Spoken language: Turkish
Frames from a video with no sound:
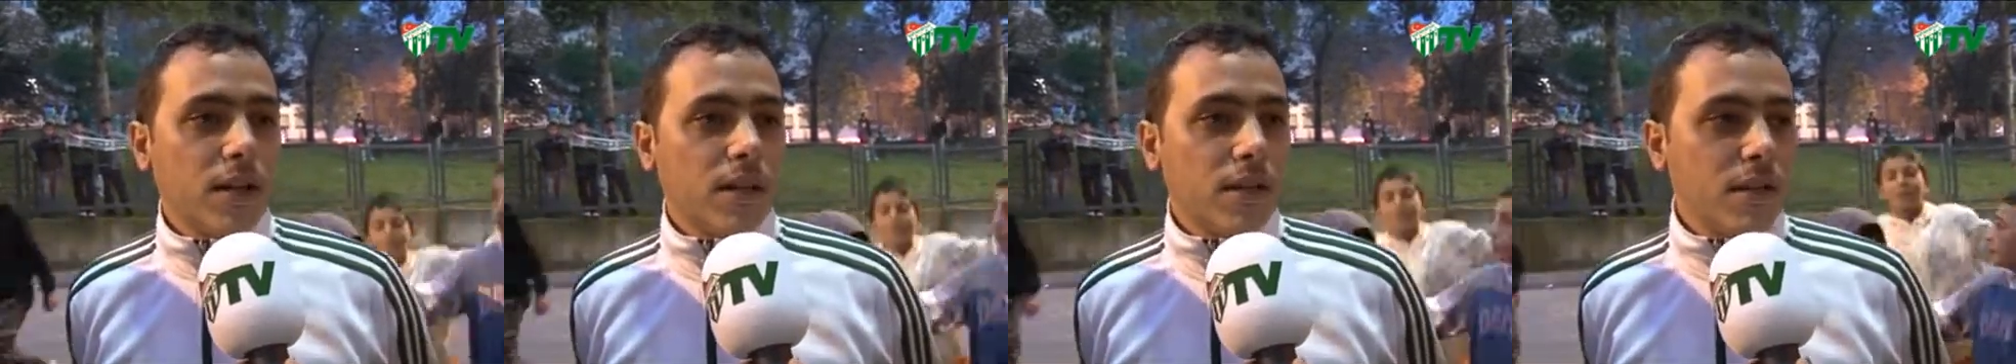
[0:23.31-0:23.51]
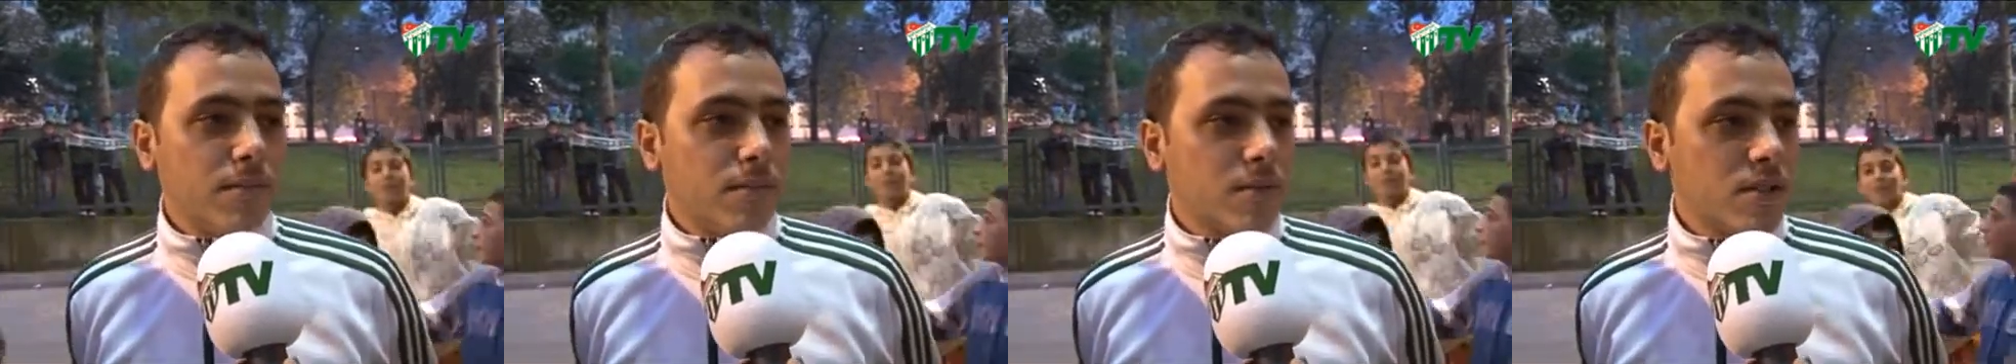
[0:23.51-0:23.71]

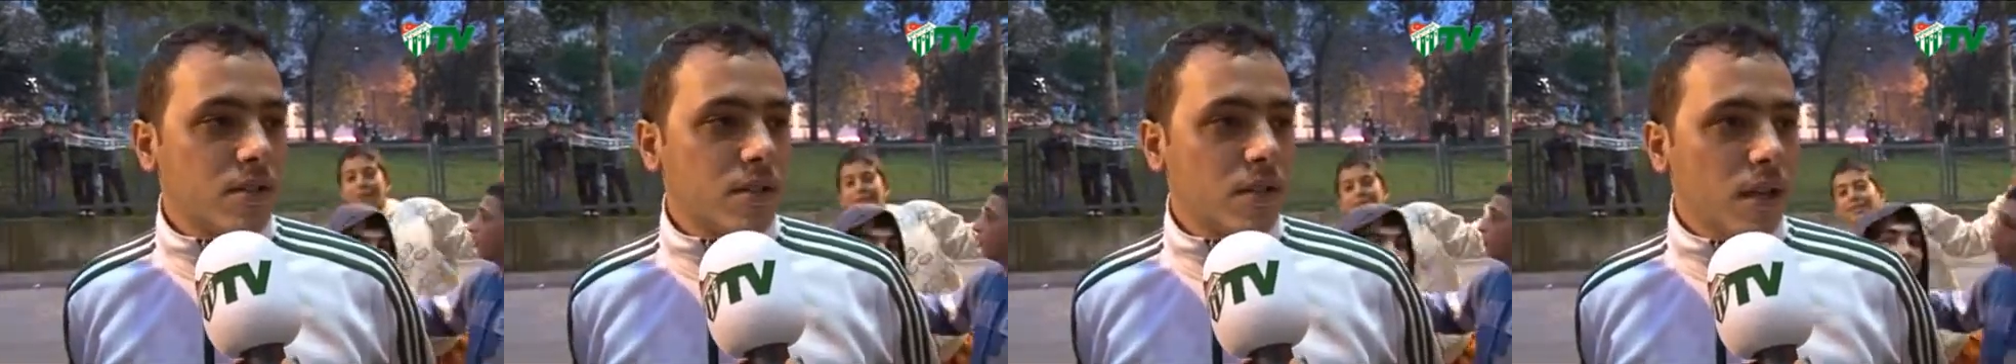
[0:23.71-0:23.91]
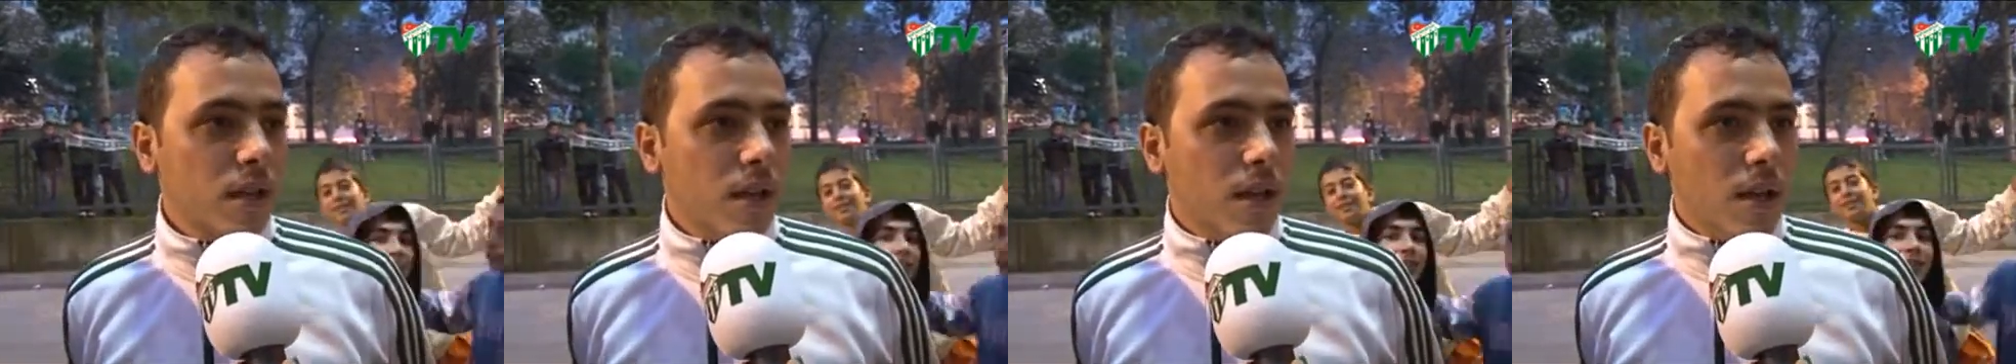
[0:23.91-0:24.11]

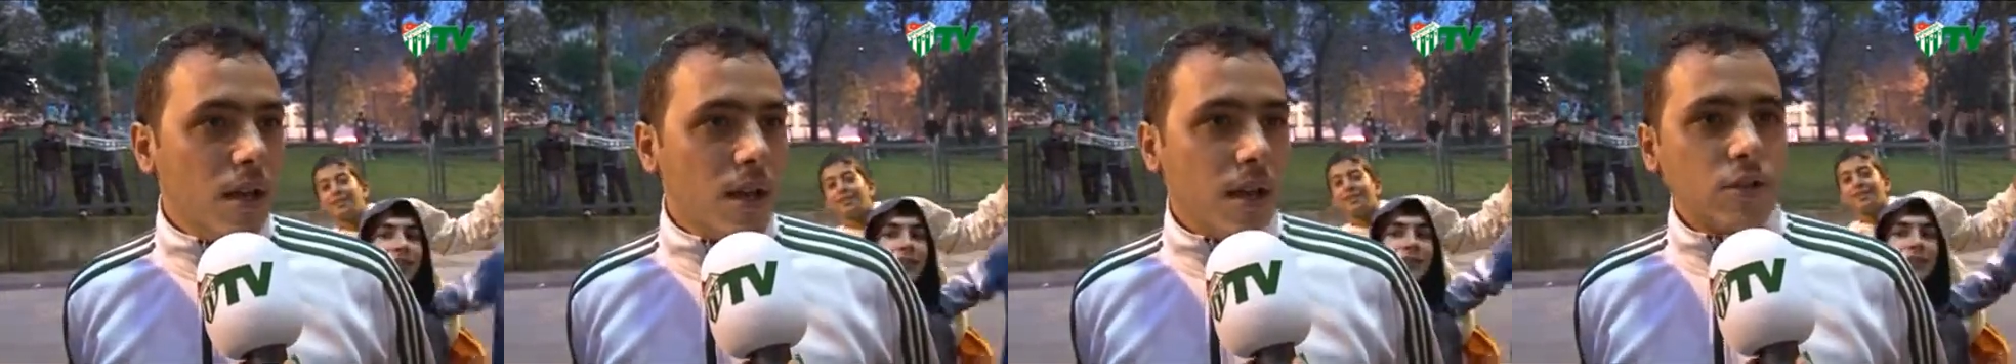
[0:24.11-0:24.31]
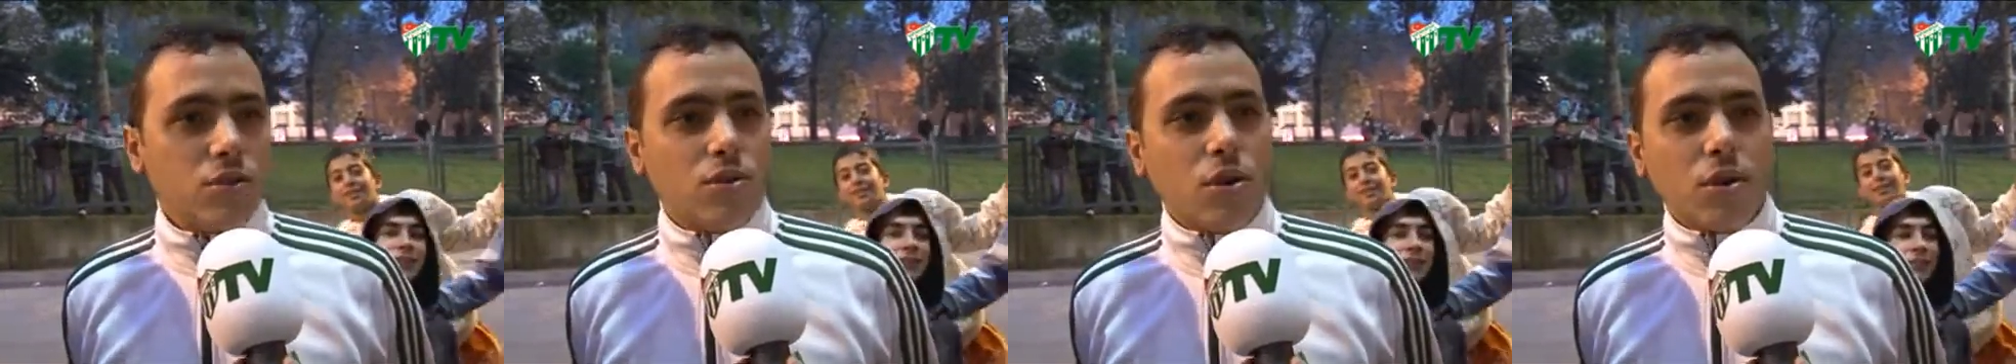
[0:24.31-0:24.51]
aldanmasın.
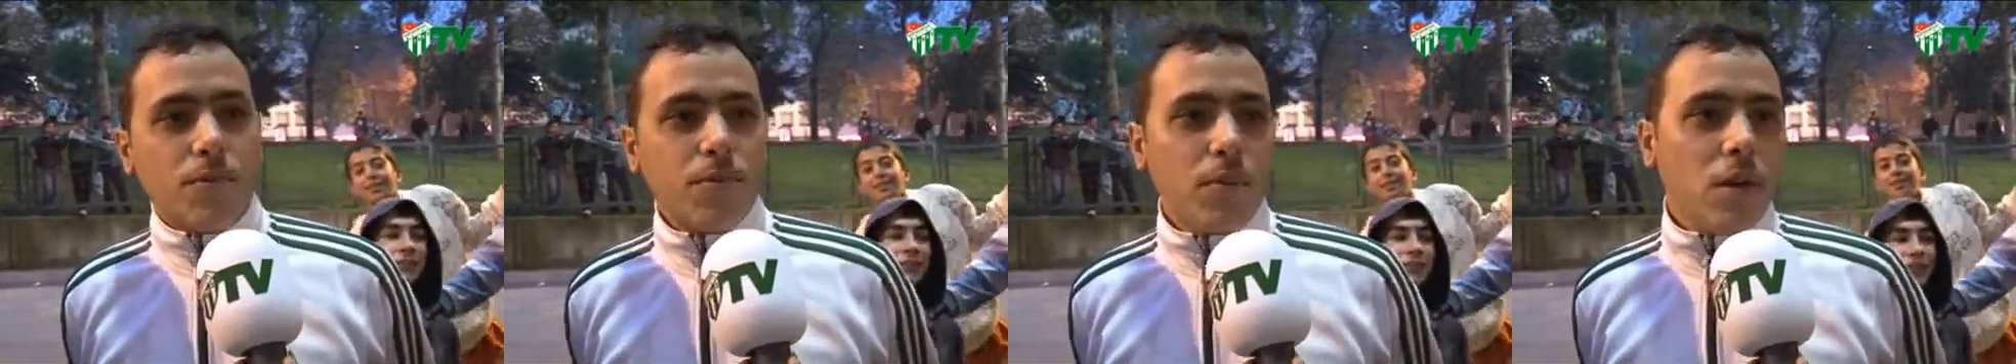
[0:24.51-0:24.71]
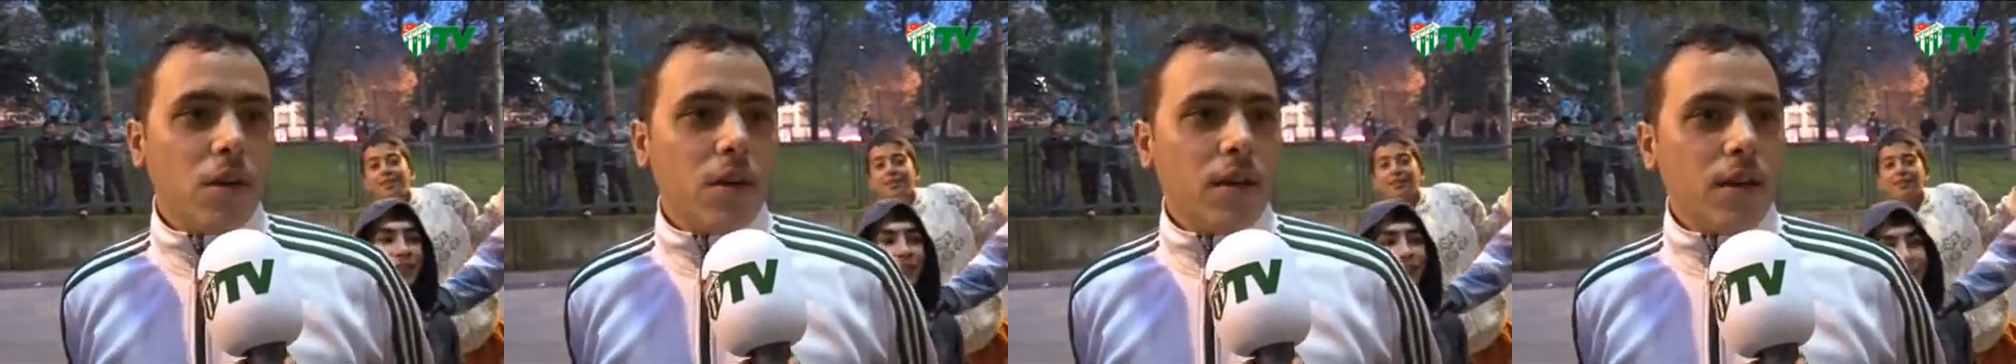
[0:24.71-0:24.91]
Yani
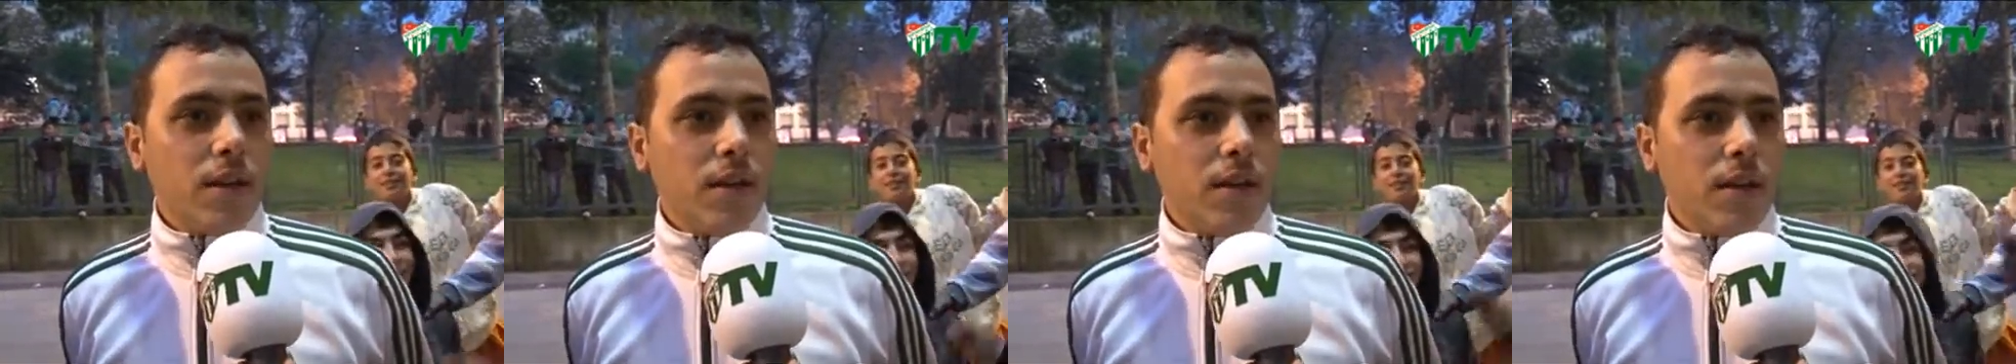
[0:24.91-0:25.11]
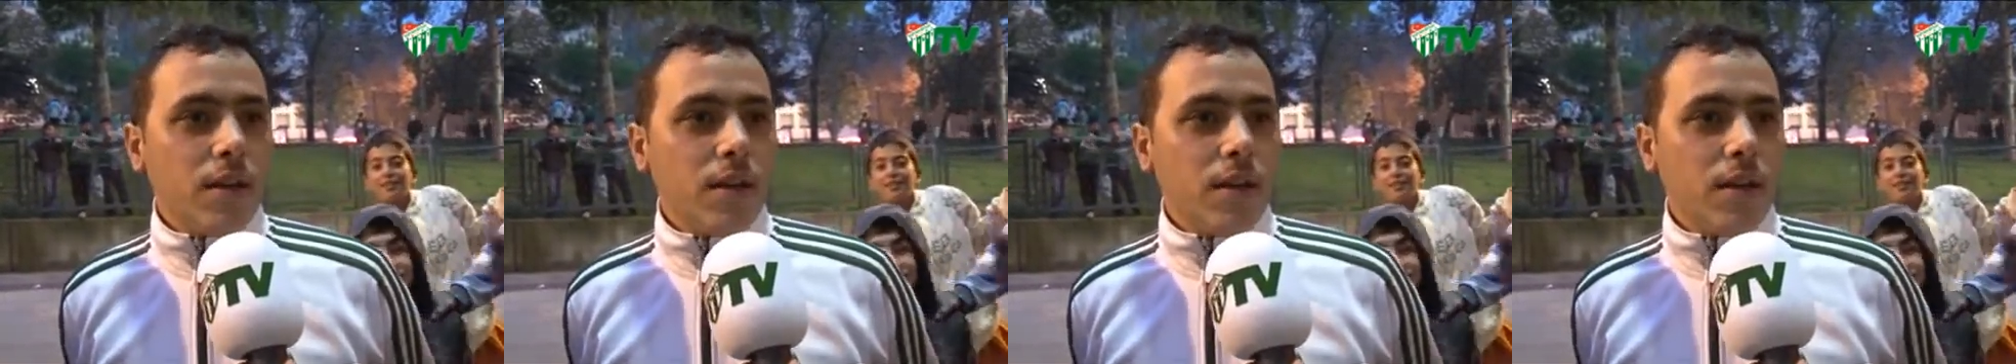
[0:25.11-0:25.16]
çok böyle